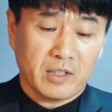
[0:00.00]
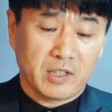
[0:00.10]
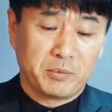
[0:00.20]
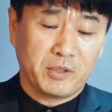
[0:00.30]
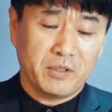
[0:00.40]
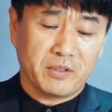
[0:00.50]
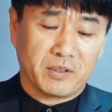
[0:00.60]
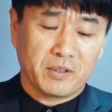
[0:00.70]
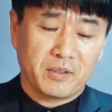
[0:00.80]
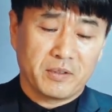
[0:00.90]
그분은
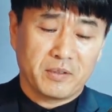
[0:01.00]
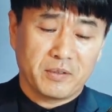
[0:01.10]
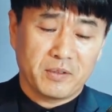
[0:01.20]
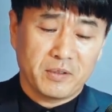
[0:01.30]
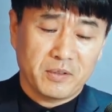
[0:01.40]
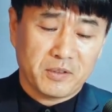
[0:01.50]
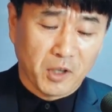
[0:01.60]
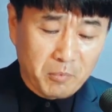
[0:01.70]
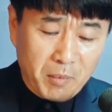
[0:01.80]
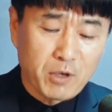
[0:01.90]

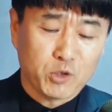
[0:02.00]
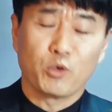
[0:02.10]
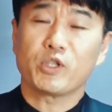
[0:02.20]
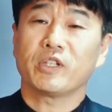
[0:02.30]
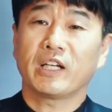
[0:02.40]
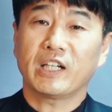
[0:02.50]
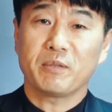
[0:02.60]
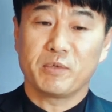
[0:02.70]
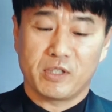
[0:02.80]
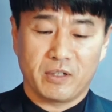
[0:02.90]
정말 좋으신
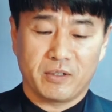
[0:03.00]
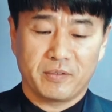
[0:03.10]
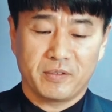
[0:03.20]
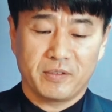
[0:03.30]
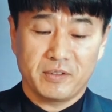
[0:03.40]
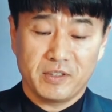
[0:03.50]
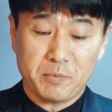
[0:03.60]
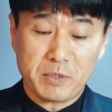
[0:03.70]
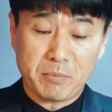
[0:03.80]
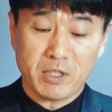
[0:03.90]
하나님이세요.
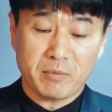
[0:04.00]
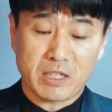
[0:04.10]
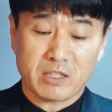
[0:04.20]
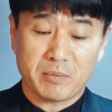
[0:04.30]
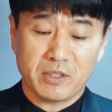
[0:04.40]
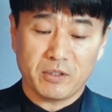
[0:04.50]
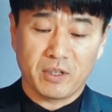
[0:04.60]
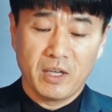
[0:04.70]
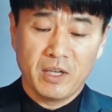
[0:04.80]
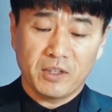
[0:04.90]
13절에 말씀하죠.
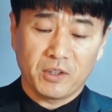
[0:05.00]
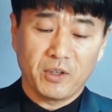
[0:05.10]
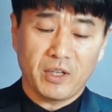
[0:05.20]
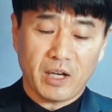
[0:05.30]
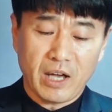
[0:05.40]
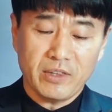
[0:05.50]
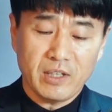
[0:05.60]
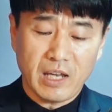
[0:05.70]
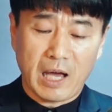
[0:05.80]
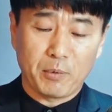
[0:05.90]
너희
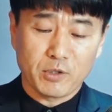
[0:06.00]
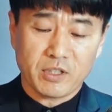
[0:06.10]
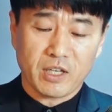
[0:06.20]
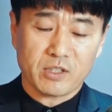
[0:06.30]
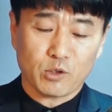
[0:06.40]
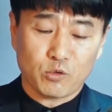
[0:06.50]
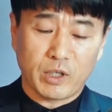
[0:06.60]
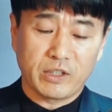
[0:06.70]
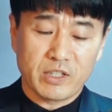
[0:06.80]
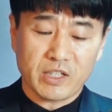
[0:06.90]
하늘 아버지께서
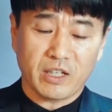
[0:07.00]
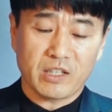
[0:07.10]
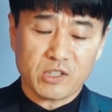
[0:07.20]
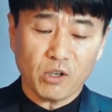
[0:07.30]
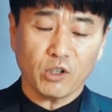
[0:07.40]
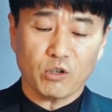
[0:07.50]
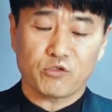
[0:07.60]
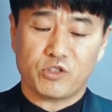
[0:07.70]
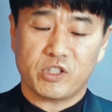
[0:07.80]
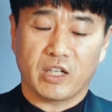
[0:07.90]
구하는 자에게 성령을
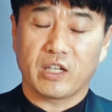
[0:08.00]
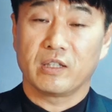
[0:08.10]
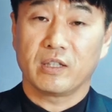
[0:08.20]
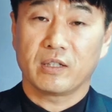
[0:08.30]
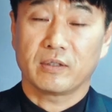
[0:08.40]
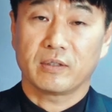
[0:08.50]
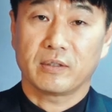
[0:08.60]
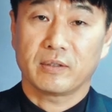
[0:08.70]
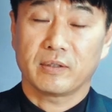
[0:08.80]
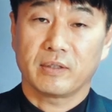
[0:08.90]
주시지 않겠느냐.
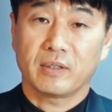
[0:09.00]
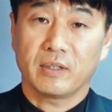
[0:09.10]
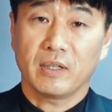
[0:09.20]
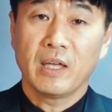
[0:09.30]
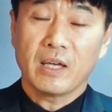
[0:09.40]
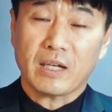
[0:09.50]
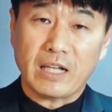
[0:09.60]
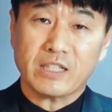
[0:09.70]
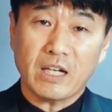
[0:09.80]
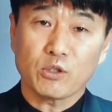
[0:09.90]

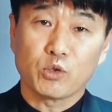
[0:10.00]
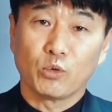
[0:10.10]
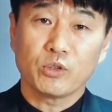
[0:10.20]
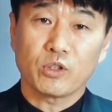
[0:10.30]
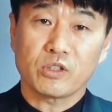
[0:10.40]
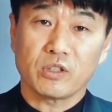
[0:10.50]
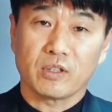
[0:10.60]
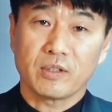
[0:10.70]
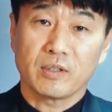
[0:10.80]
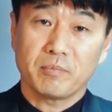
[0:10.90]
가장 좋은 것을,
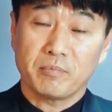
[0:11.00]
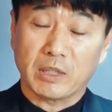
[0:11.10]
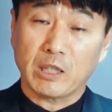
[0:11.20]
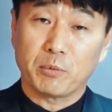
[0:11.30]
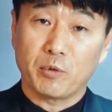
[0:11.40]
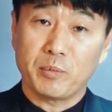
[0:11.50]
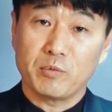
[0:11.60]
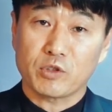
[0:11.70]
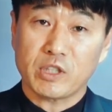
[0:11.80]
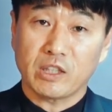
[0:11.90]
마태복음
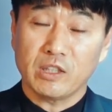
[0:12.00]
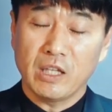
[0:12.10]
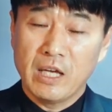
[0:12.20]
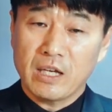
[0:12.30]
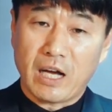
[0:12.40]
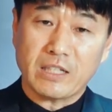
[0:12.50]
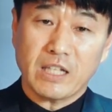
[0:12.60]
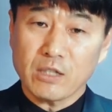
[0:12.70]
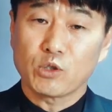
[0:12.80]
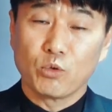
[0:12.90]
6장에는
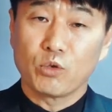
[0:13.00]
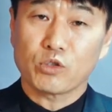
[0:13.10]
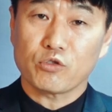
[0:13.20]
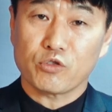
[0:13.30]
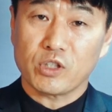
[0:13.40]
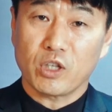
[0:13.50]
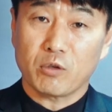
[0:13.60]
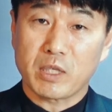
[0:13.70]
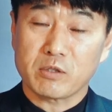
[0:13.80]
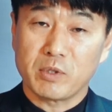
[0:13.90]
가장 좋은 것을 주신다고
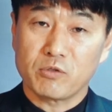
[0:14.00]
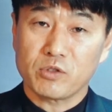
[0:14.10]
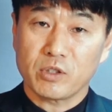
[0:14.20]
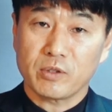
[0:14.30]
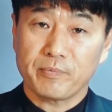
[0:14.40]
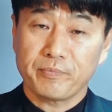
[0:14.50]
말씀해 주죠.